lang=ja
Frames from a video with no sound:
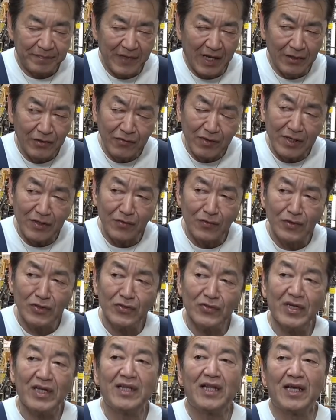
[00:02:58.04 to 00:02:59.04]
あるいはよん
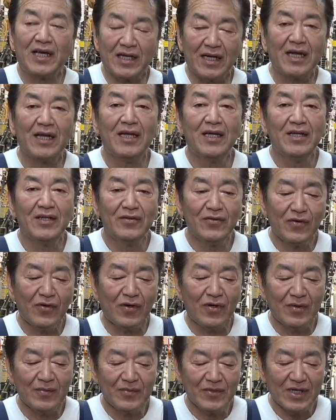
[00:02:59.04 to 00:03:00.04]
じゅうねんだいかな
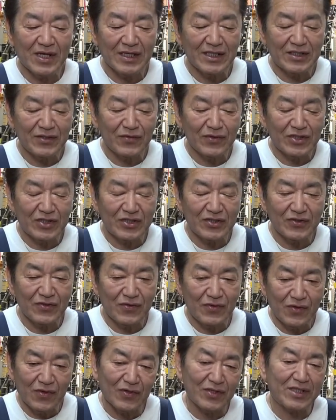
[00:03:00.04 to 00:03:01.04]
の昔の仕
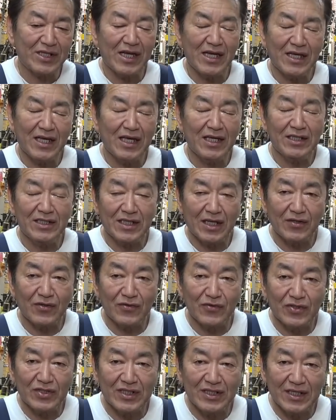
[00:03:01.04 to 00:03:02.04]
様を再現したと
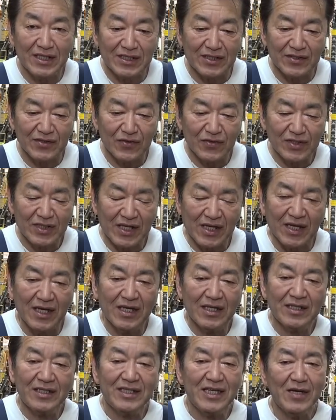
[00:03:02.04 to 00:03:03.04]
いうシリーズ。そして
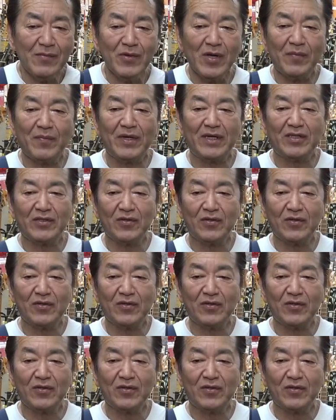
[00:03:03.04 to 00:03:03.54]
材もやっぱり